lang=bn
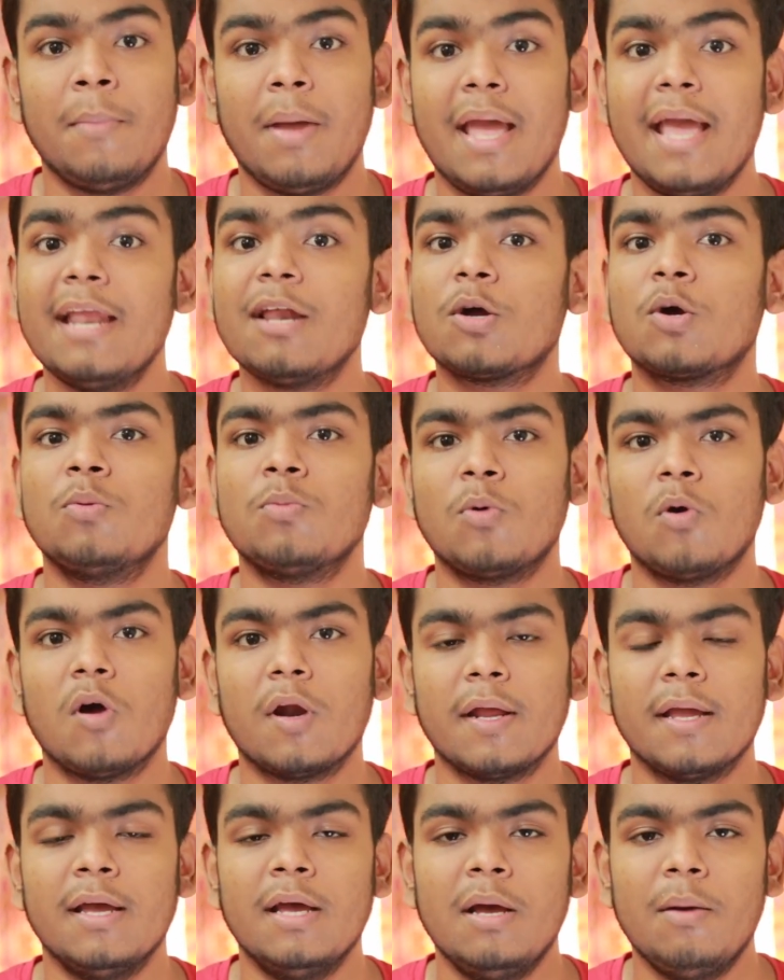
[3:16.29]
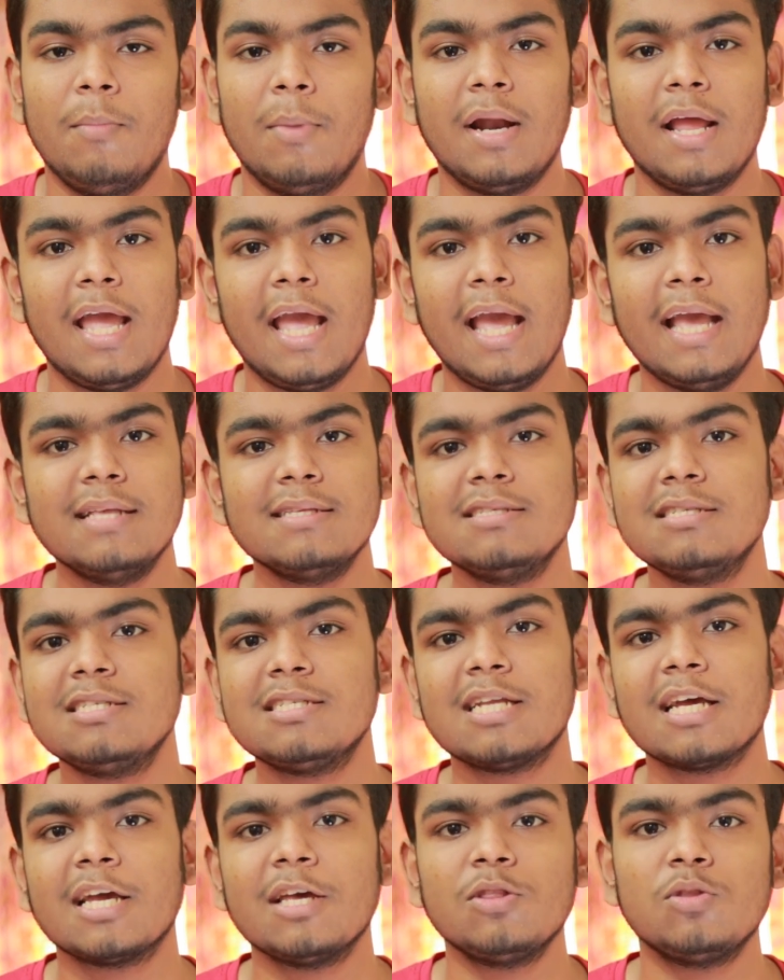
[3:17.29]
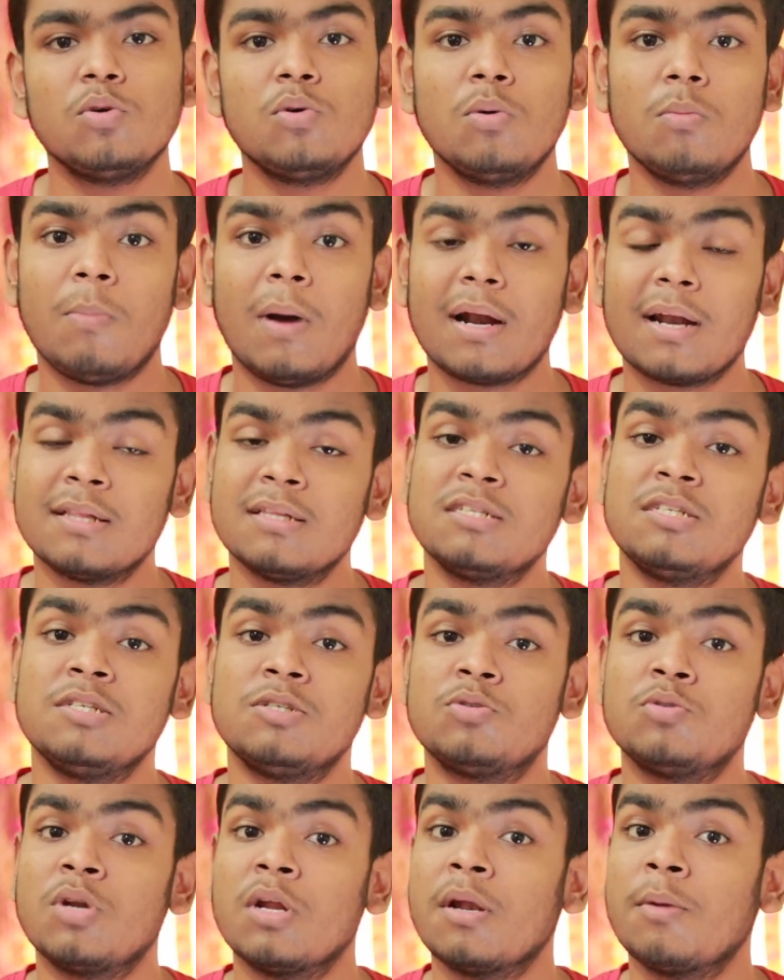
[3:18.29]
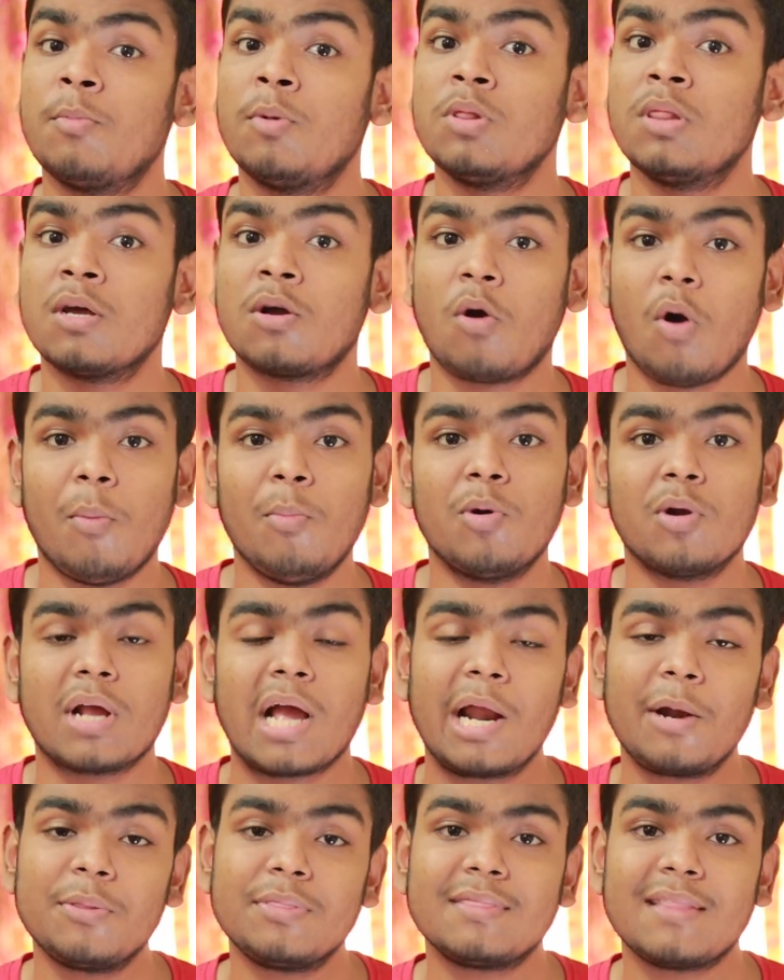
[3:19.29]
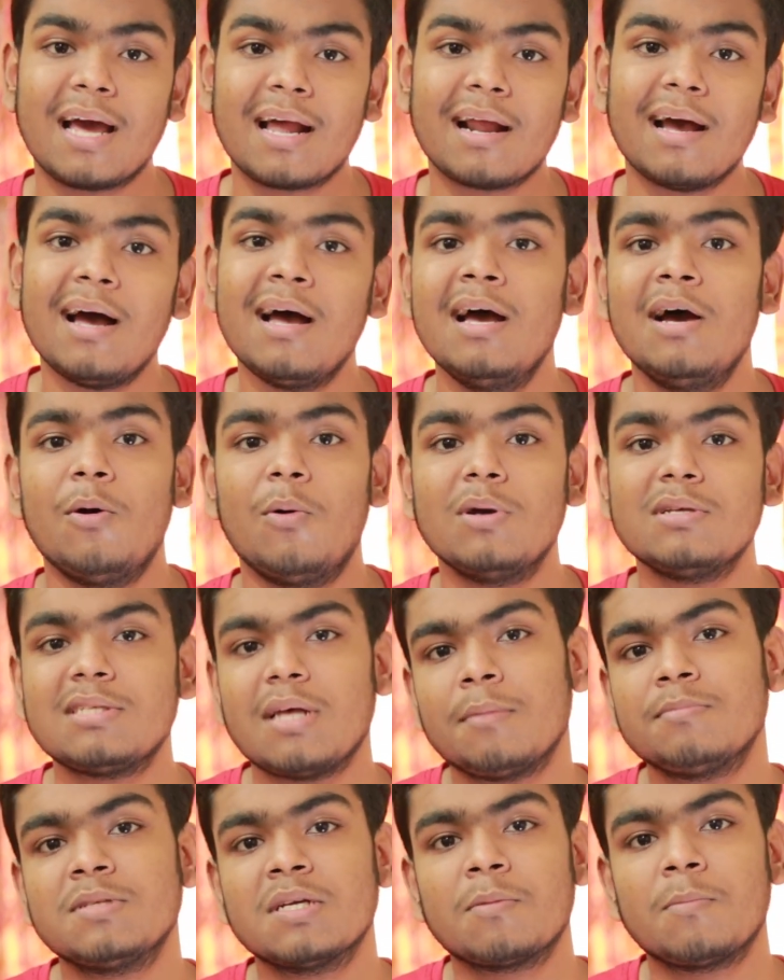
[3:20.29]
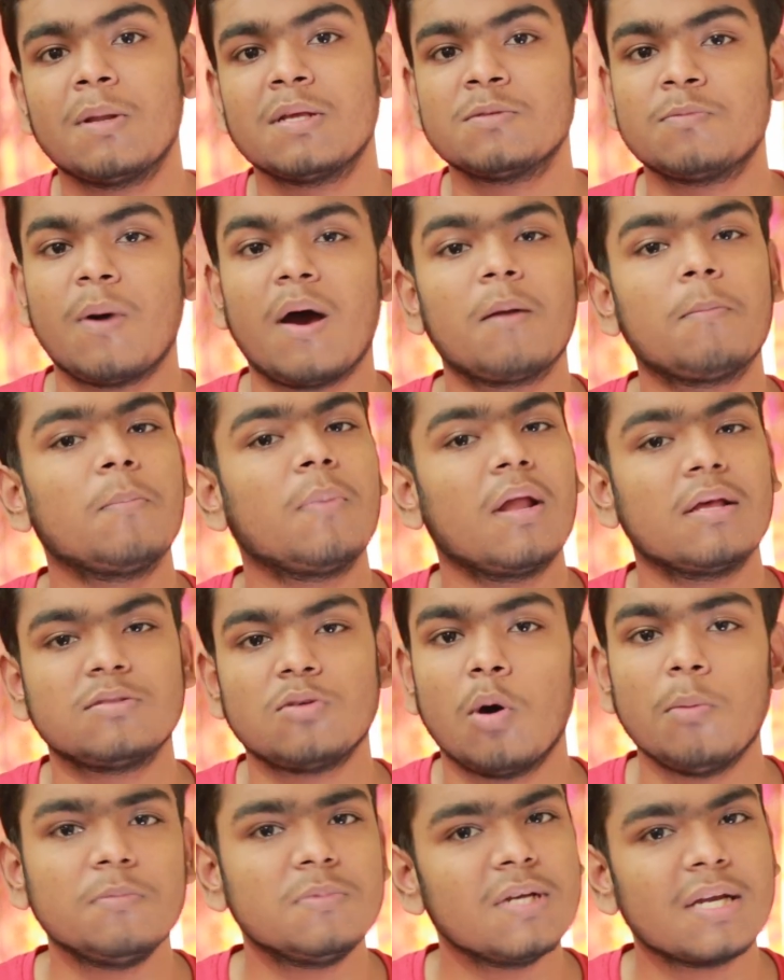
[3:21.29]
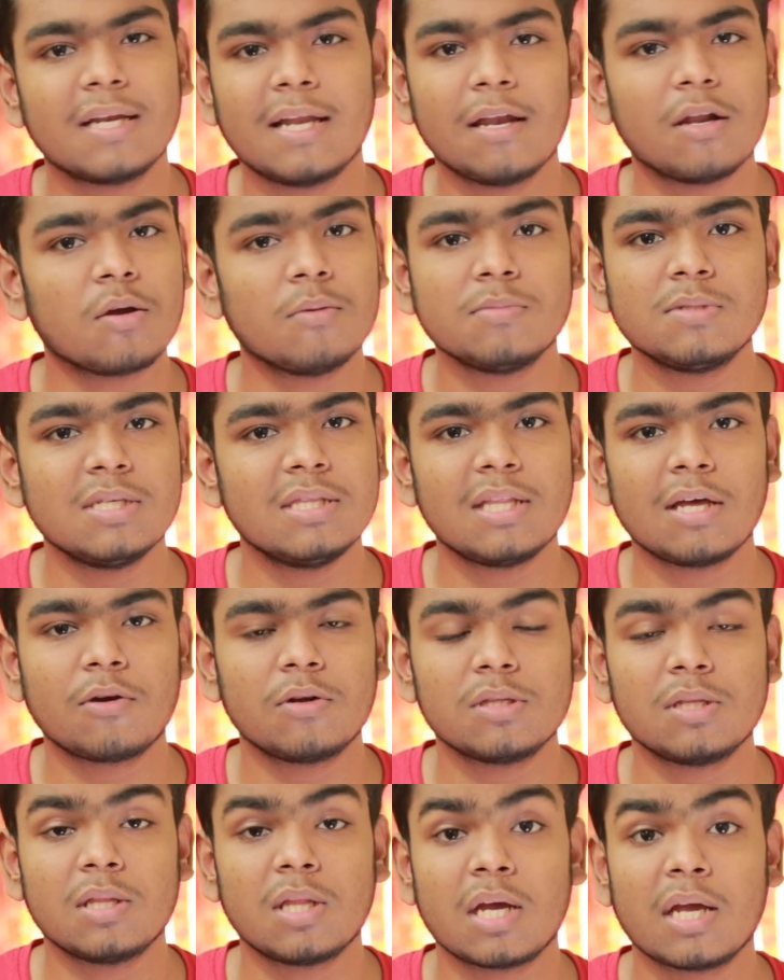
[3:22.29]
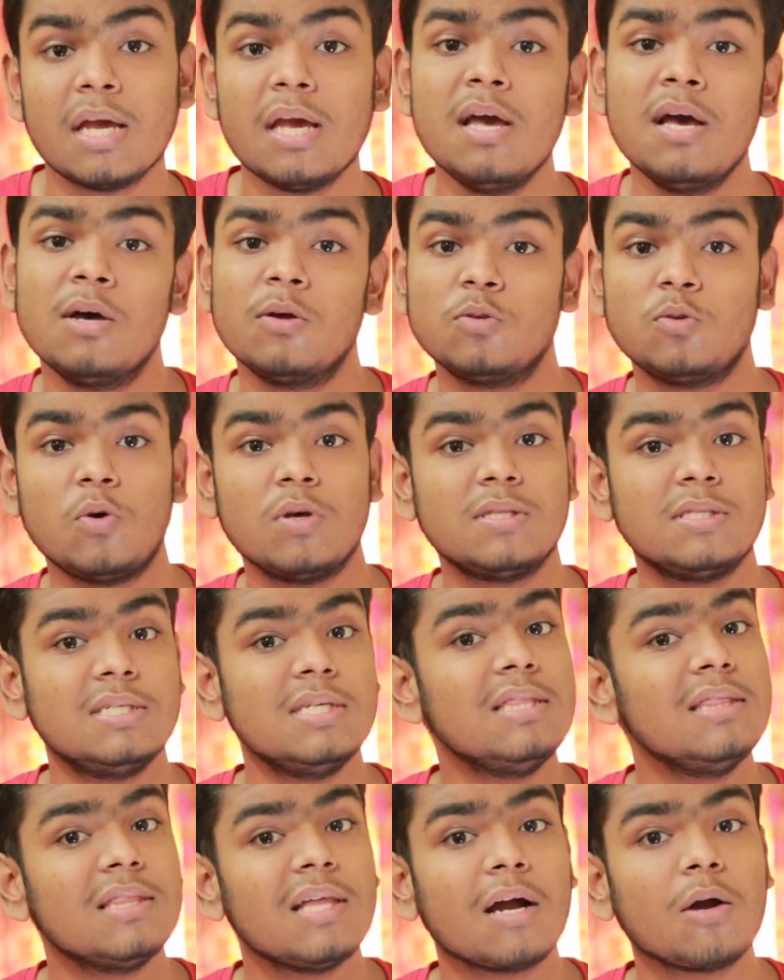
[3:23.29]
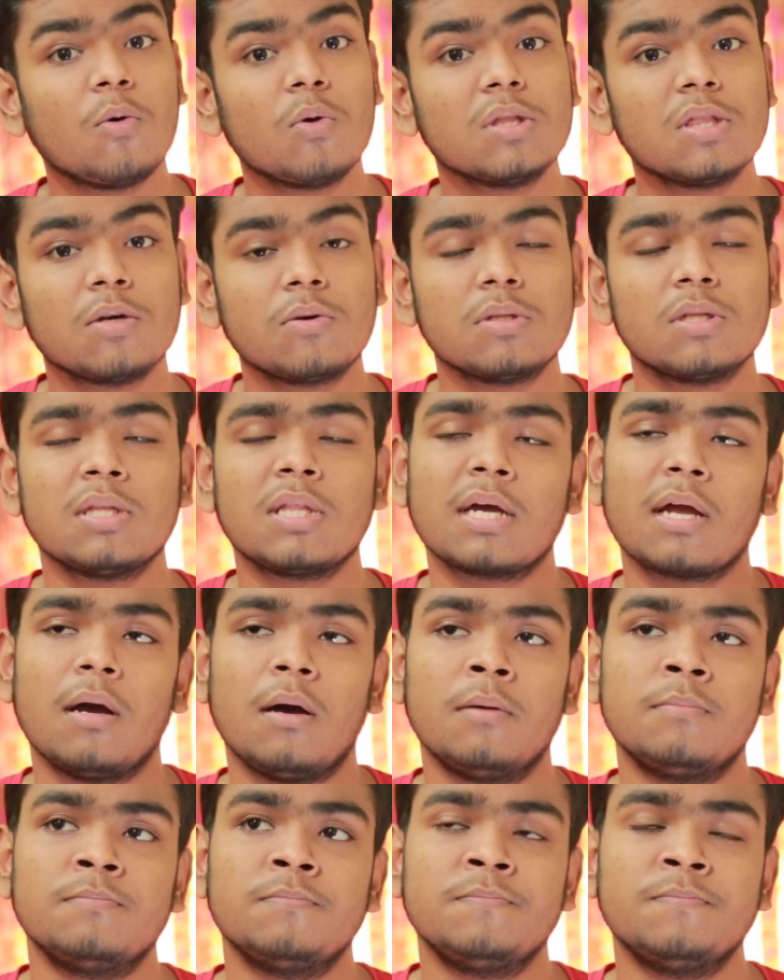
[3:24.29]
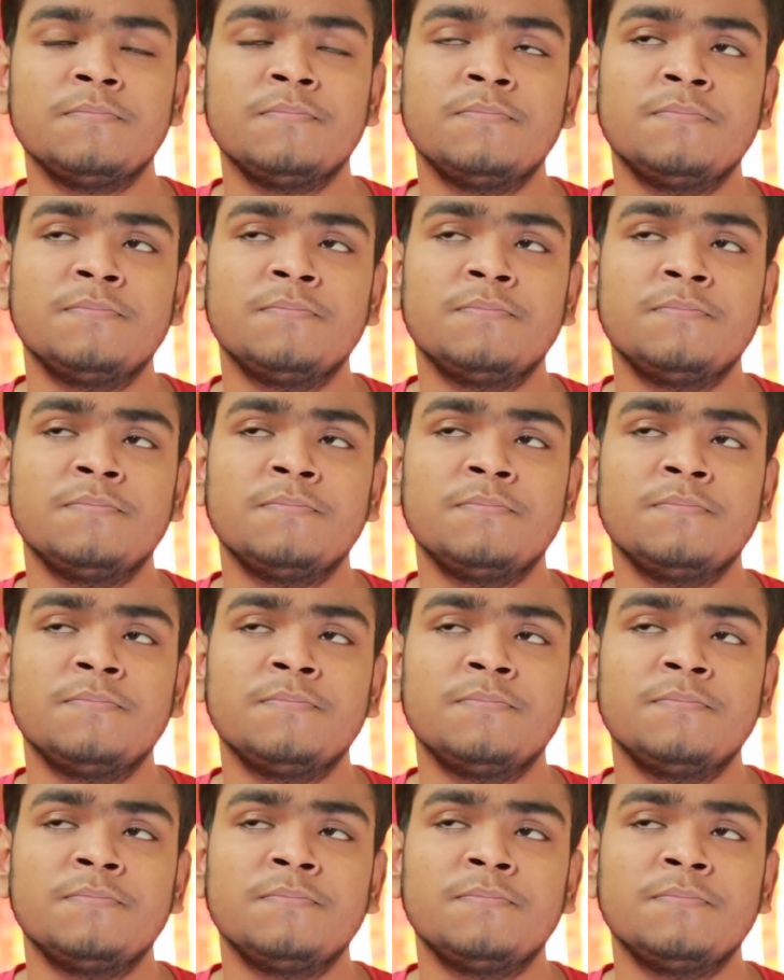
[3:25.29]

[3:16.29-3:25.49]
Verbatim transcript: নাম এরকম করে মানে এই জিনিসটা কিন্তু বাংলাদেশি স্টুডেন্টের মধ্যে কমন কারণ তারা ওই সাবজেক্ট প্লাস ভার প্লাস অবজেক্ট এরকম চিন্তা করতে থাকে সো চিন্তা করতে করতে তাকে